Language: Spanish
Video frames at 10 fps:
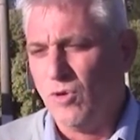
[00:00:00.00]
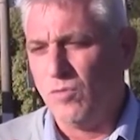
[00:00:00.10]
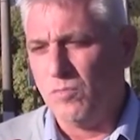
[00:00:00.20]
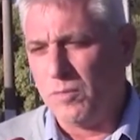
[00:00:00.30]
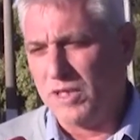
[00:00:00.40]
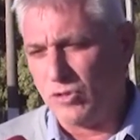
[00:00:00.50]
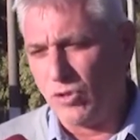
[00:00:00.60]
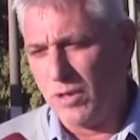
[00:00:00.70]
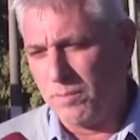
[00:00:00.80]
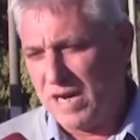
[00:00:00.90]
un
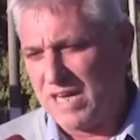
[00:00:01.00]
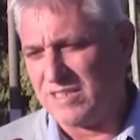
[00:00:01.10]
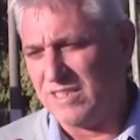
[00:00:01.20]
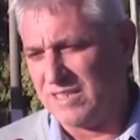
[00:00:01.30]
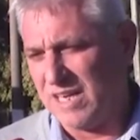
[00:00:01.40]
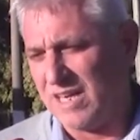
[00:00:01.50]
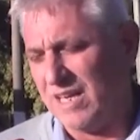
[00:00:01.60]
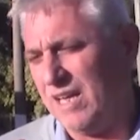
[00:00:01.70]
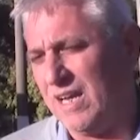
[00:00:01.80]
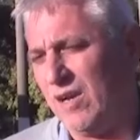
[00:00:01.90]
momento de paz y de
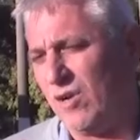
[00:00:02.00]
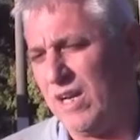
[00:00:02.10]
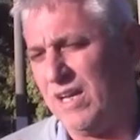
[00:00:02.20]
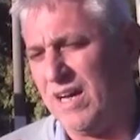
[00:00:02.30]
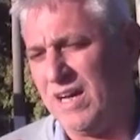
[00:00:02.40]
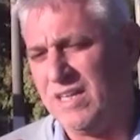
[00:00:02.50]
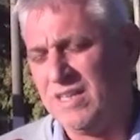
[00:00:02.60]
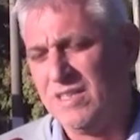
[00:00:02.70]
tranquilidad en la localidad,